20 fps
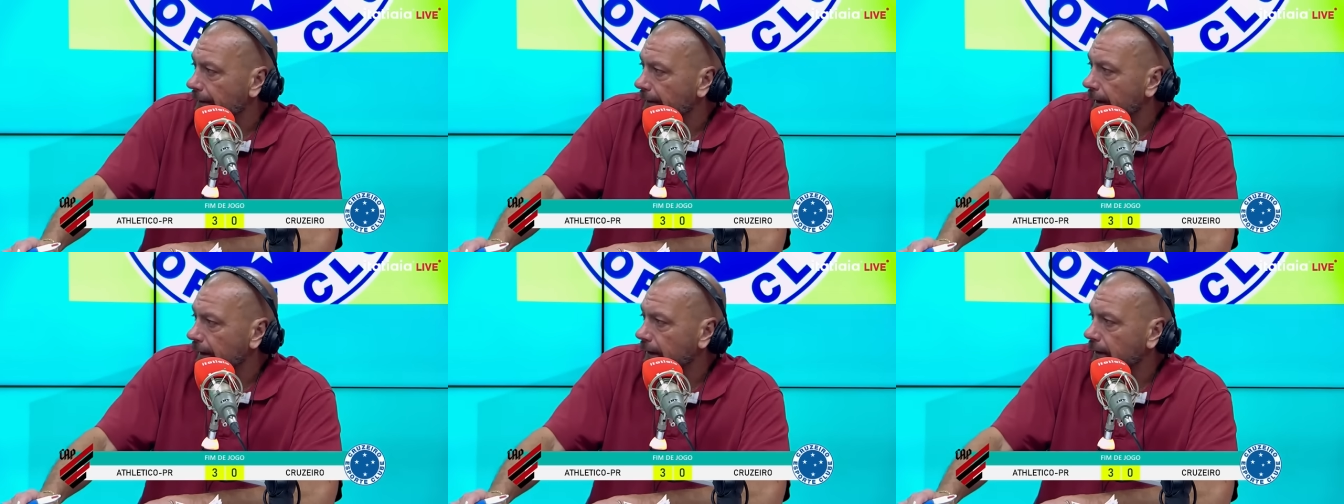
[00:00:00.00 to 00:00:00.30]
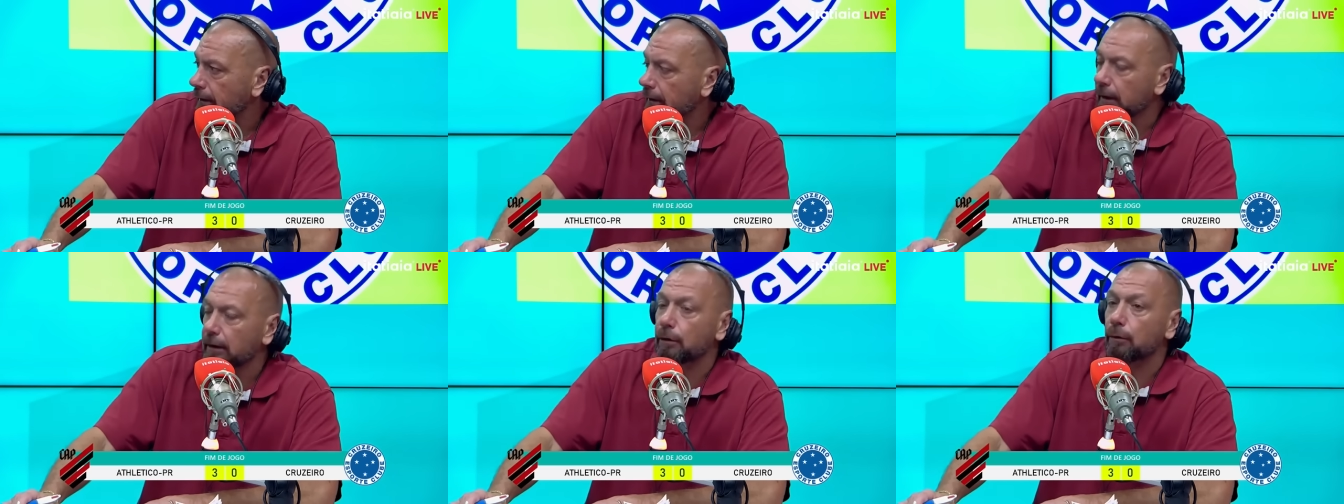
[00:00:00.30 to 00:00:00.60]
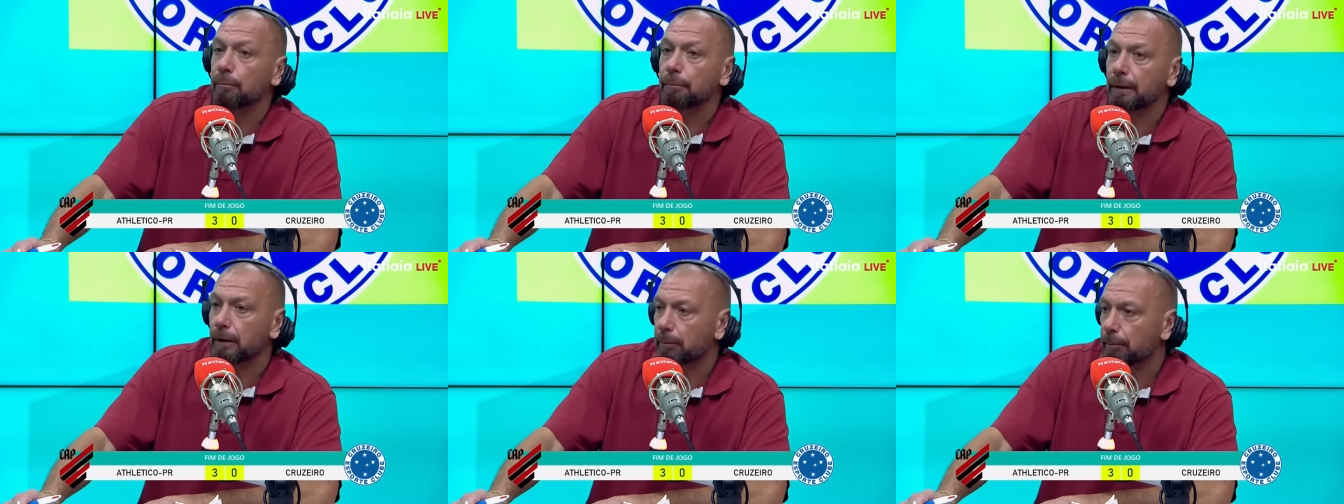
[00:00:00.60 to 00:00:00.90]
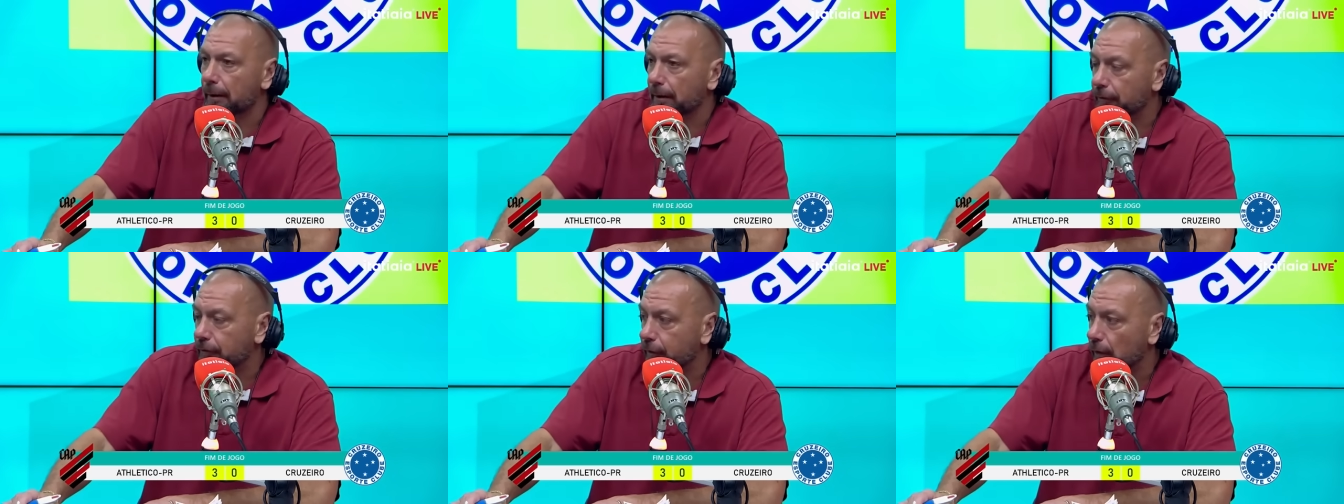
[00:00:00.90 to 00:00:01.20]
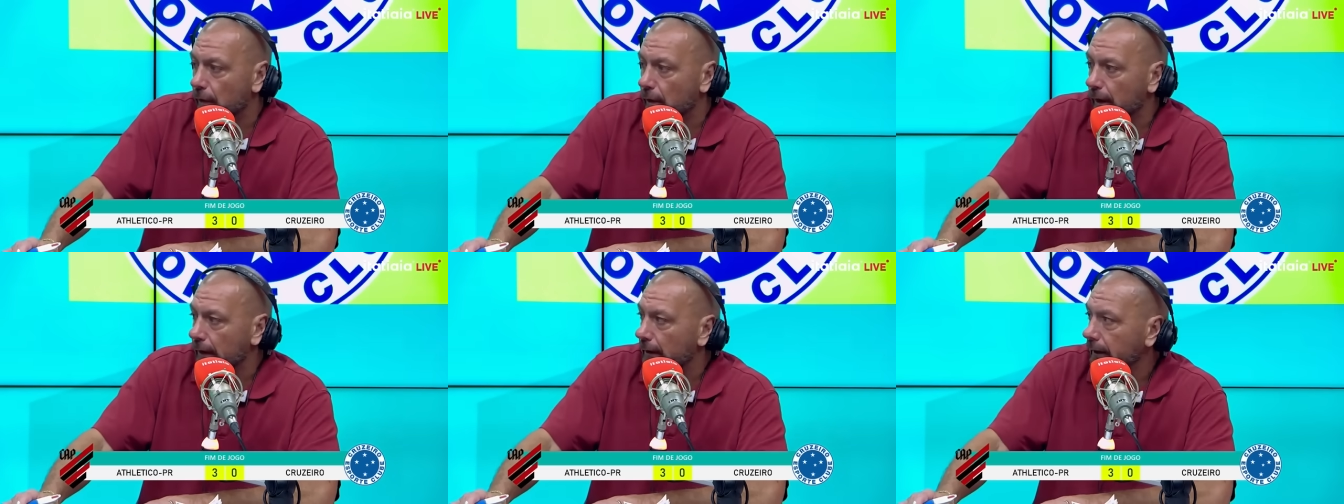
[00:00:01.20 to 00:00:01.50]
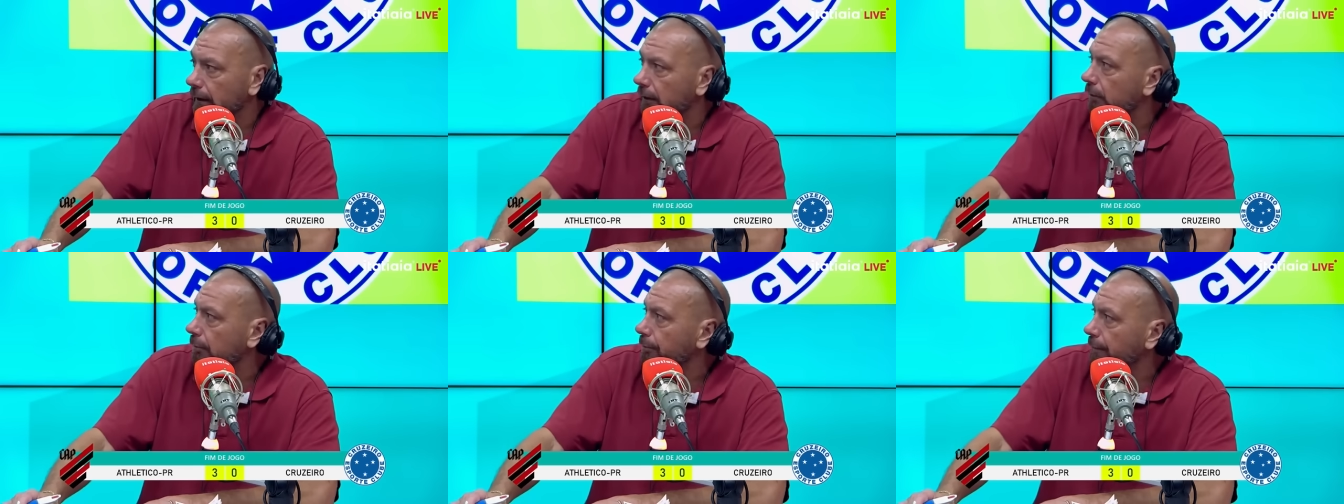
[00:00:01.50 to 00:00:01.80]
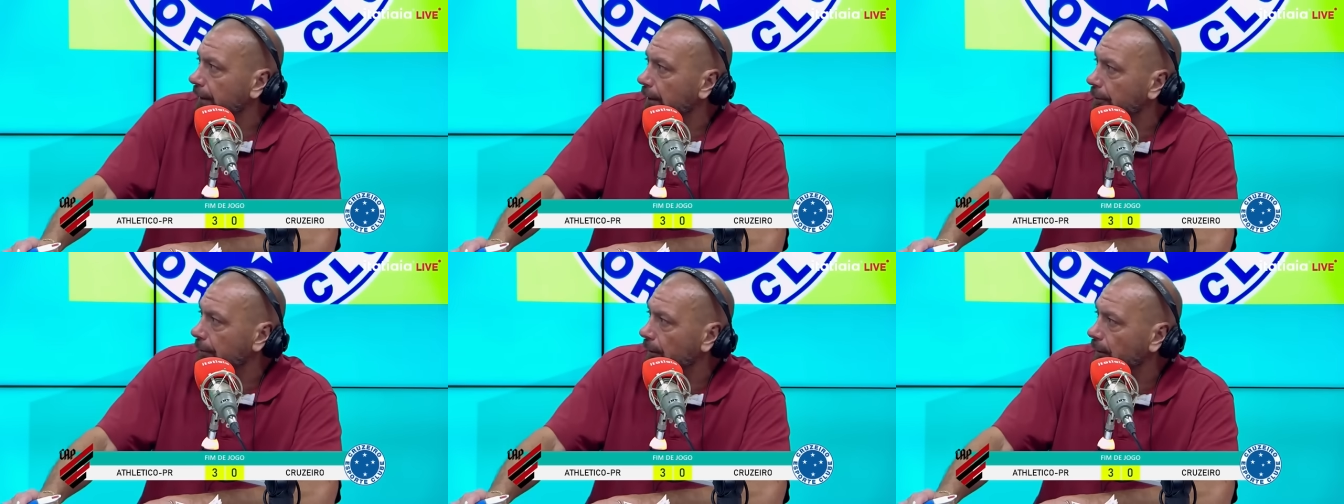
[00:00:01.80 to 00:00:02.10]
Desse, desse, um bico para fora, desse um
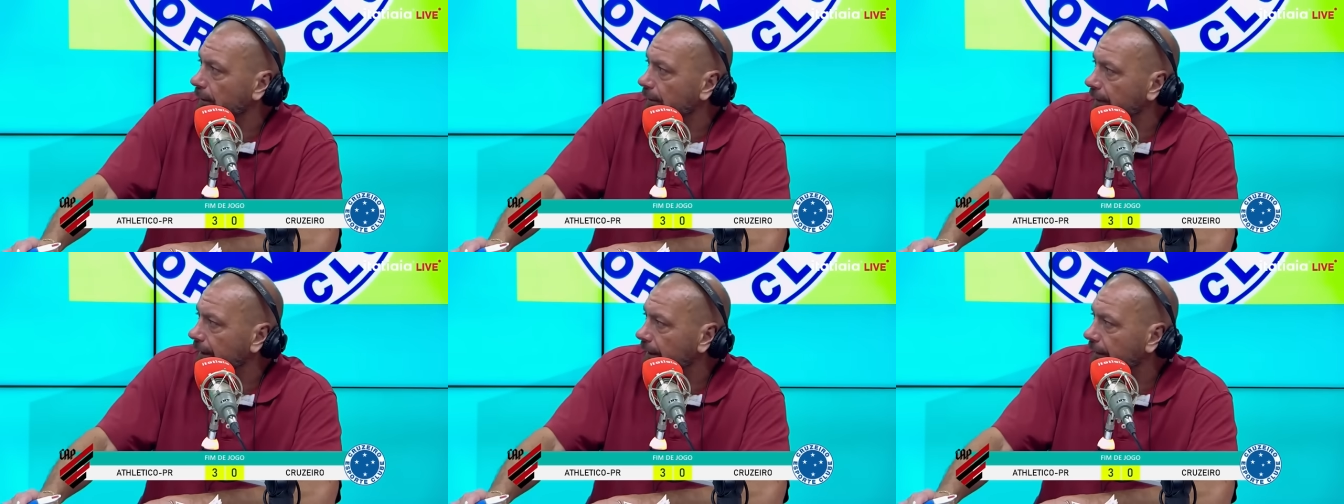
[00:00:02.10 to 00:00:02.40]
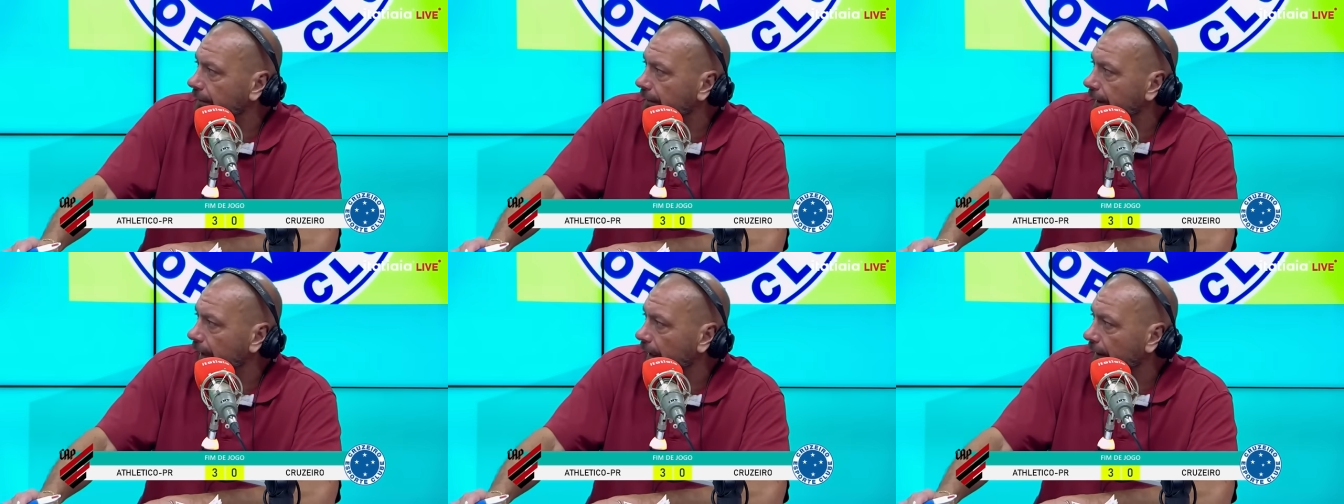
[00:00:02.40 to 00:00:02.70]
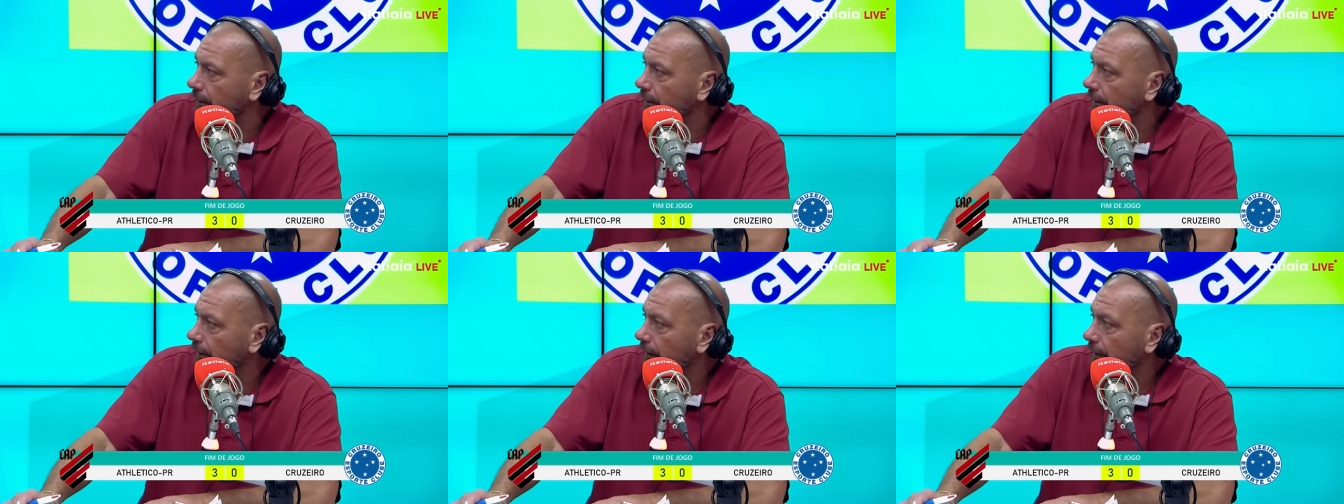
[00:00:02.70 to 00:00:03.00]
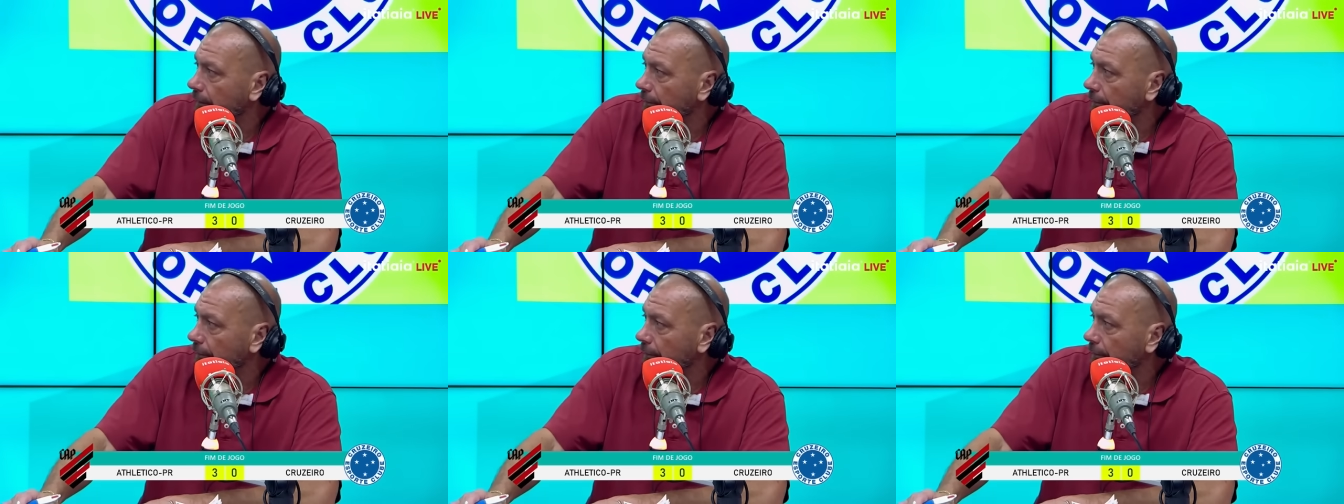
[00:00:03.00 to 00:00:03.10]
bico para onde tivesse virado.